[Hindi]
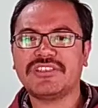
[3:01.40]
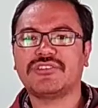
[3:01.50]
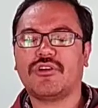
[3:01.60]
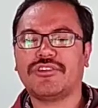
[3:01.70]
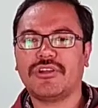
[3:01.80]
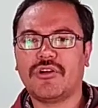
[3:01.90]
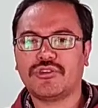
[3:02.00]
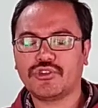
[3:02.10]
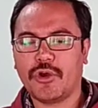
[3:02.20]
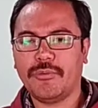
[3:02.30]
सॉर्टेड आउट
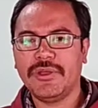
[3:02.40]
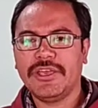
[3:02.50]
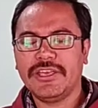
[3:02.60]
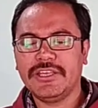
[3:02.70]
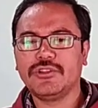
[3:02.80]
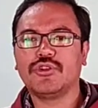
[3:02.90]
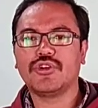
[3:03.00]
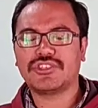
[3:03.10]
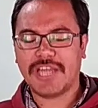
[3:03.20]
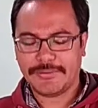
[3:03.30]
शॉप इन
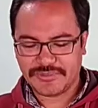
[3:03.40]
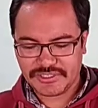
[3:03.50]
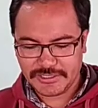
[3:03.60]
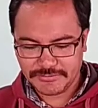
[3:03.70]
दोज टाइम्स